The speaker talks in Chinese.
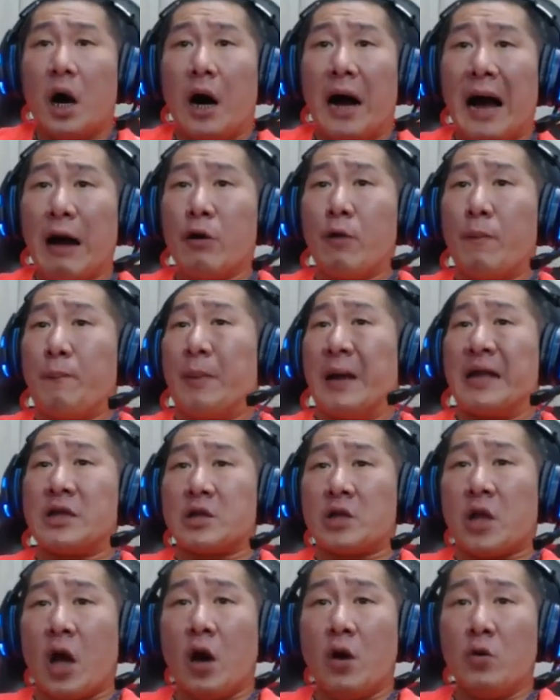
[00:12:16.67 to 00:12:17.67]
啊有
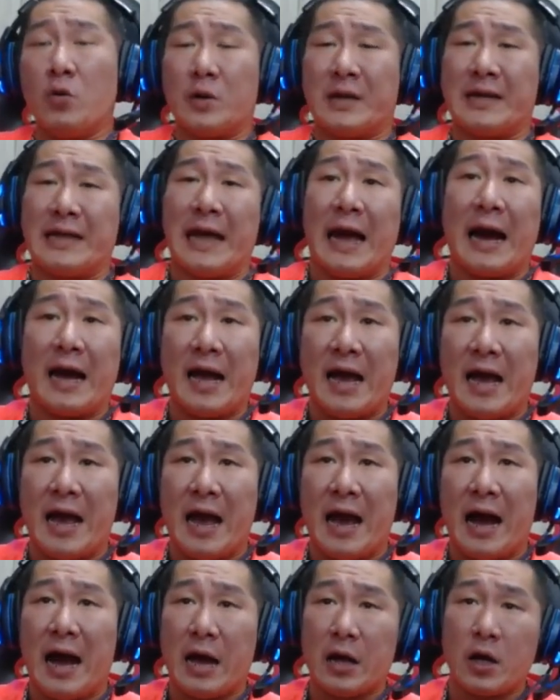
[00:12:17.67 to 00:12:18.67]
便当有凉的
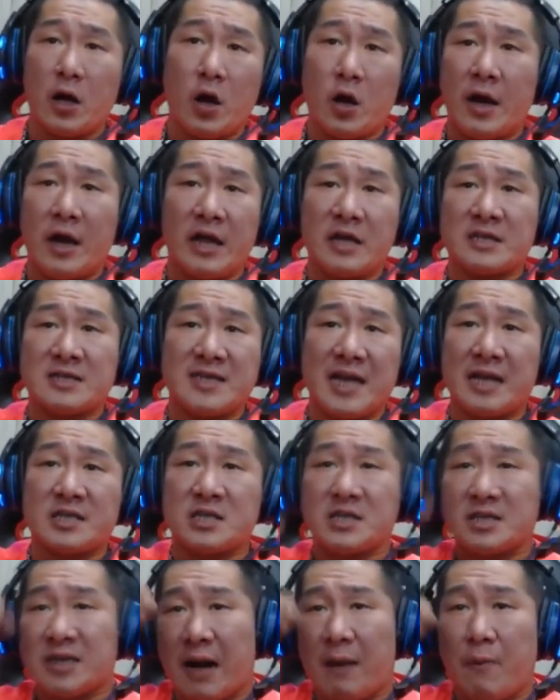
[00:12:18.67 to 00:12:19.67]
啊，啊有迄个扇
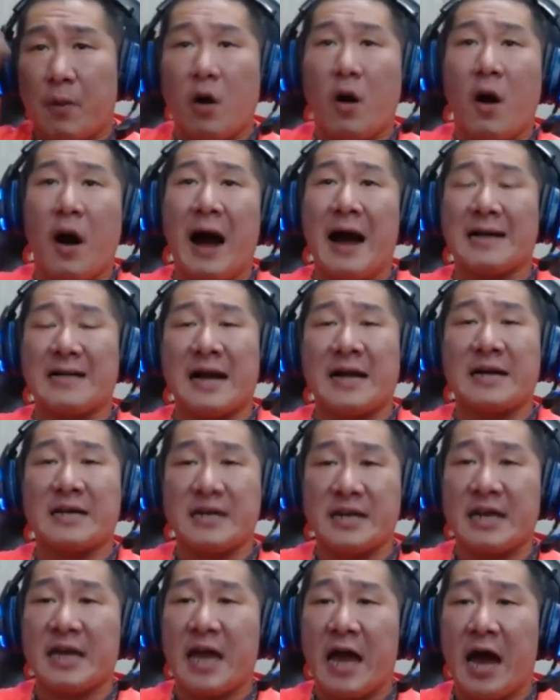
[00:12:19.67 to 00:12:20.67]
子甲帽会当
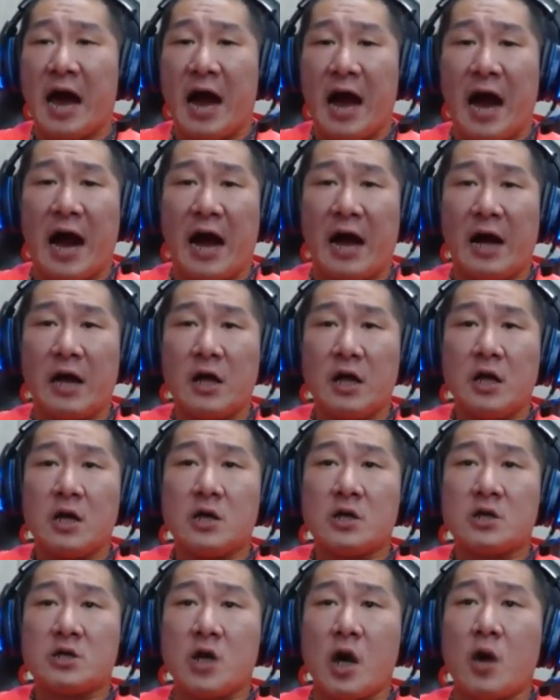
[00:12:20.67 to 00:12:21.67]
领啊，
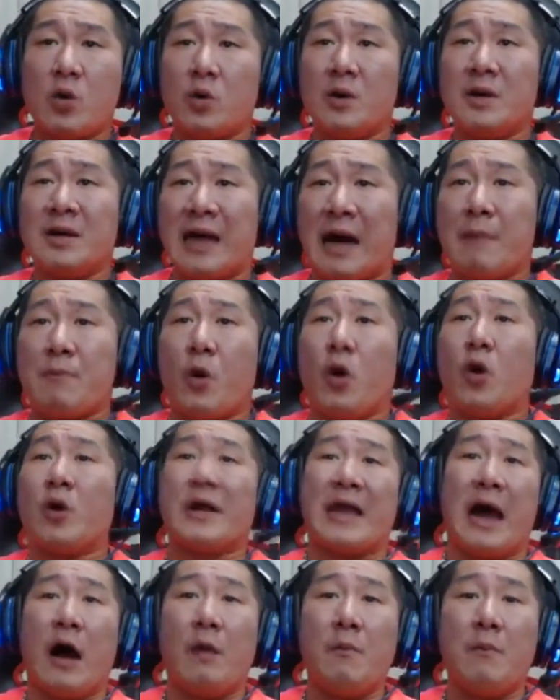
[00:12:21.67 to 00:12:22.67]
所以阮来无
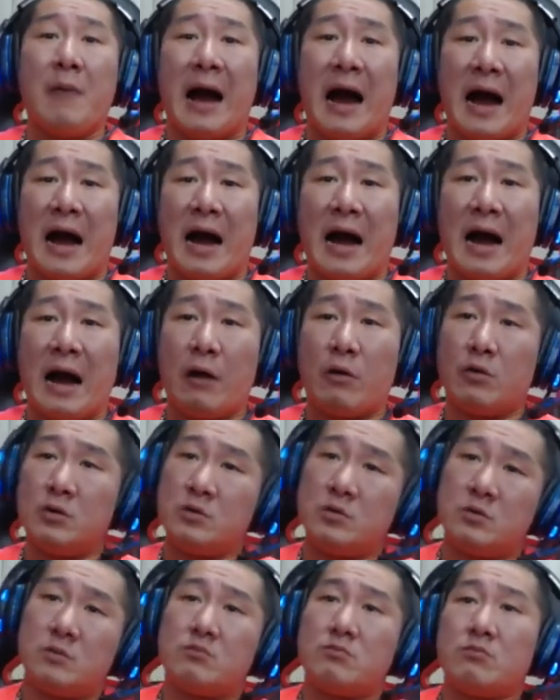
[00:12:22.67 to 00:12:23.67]
聊嘛，啊，阮
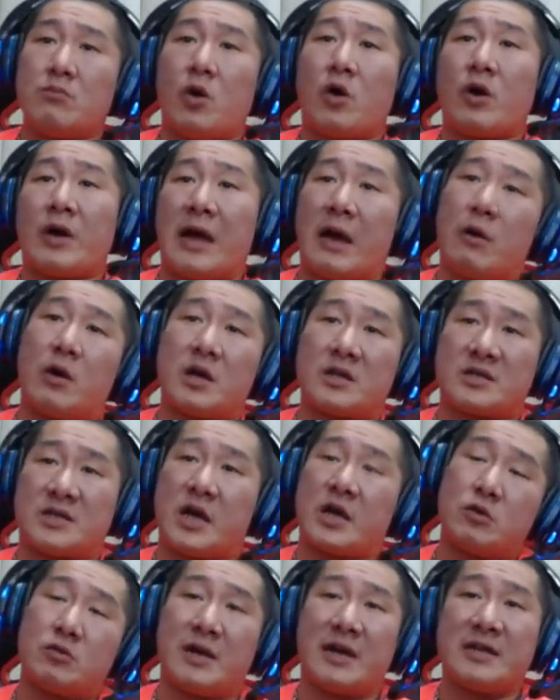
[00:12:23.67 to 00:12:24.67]
无聊我就
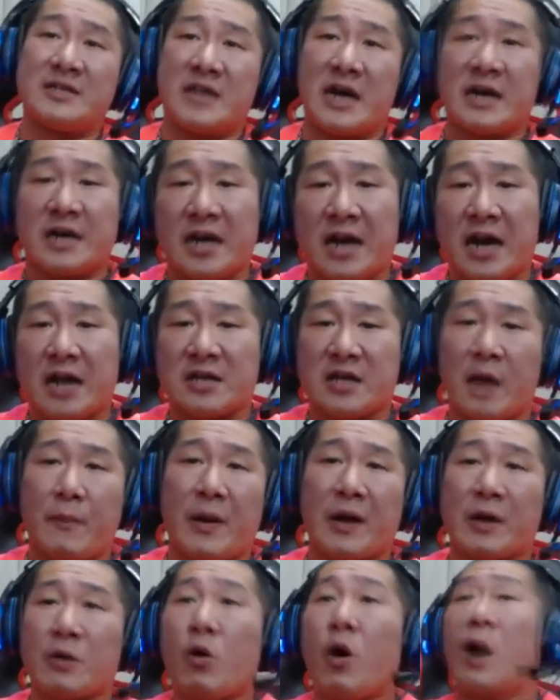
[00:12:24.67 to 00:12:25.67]
坐游览车起来，台
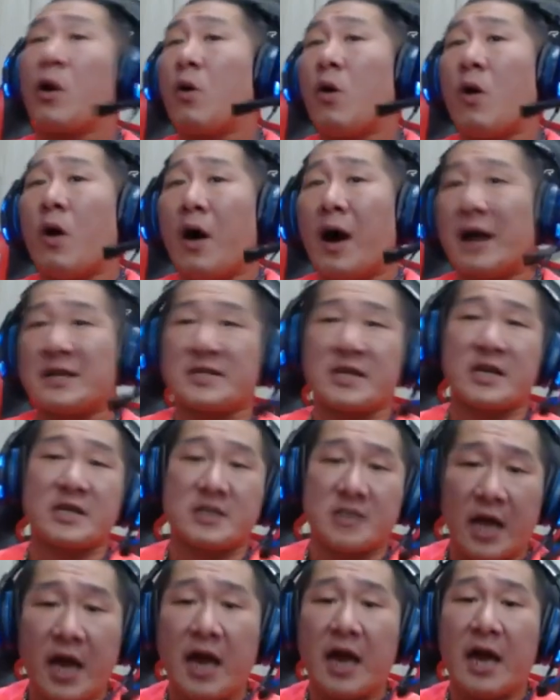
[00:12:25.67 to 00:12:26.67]
北看看的、洗
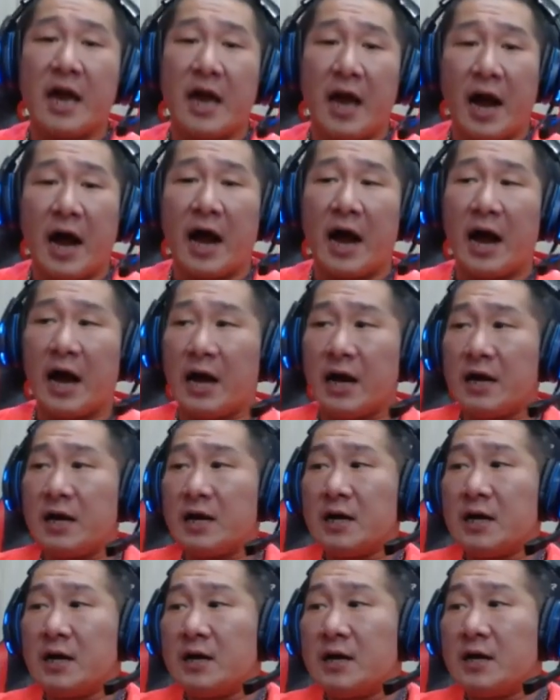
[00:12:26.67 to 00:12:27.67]
洗的啊，
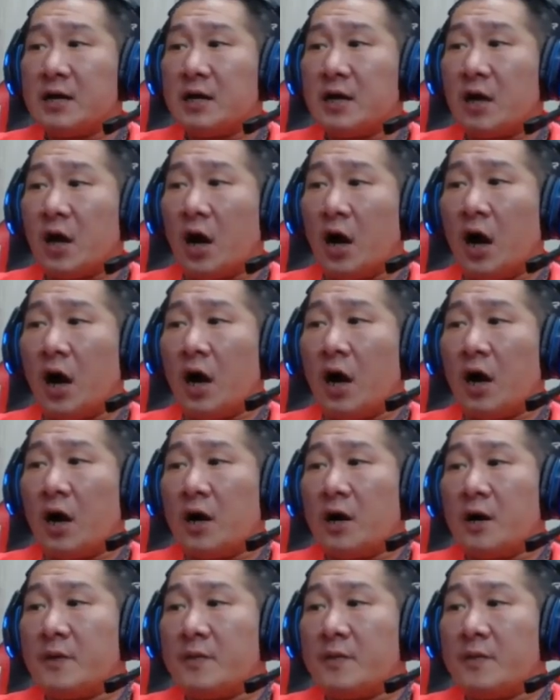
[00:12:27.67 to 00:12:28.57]
哦，